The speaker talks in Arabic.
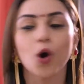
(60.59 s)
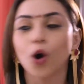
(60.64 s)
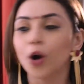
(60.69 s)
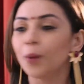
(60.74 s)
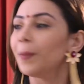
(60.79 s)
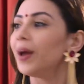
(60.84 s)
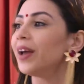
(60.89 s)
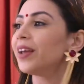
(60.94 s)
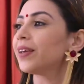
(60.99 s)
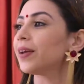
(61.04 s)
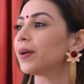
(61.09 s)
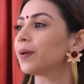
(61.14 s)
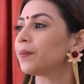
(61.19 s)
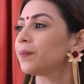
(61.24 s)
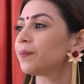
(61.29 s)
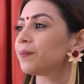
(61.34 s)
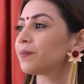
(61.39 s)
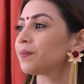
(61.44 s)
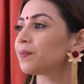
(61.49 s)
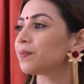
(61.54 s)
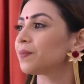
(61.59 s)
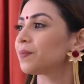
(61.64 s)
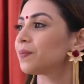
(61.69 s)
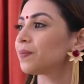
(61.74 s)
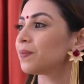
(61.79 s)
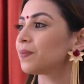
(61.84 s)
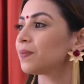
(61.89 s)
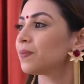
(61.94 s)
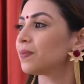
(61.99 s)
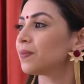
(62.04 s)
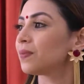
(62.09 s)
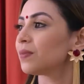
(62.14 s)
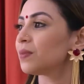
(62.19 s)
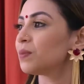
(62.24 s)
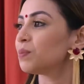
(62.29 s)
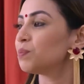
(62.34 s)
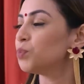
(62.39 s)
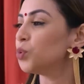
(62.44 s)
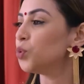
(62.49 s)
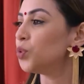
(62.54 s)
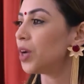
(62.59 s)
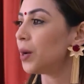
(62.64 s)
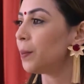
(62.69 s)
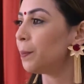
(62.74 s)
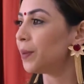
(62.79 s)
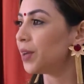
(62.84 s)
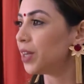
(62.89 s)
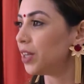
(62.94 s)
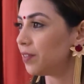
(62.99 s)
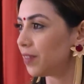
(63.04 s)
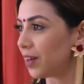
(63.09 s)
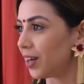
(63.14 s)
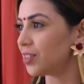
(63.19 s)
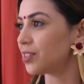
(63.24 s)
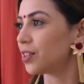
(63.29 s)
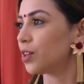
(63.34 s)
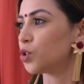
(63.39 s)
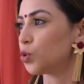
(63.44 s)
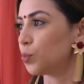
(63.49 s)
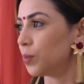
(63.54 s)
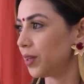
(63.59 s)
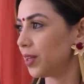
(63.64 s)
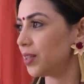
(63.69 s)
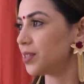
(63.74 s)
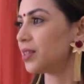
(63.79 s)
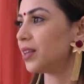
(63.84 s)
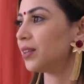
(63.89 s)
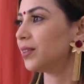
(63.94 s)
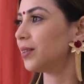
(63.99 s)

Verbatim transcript: ومو بس انا العيلة كلياتها معها كمان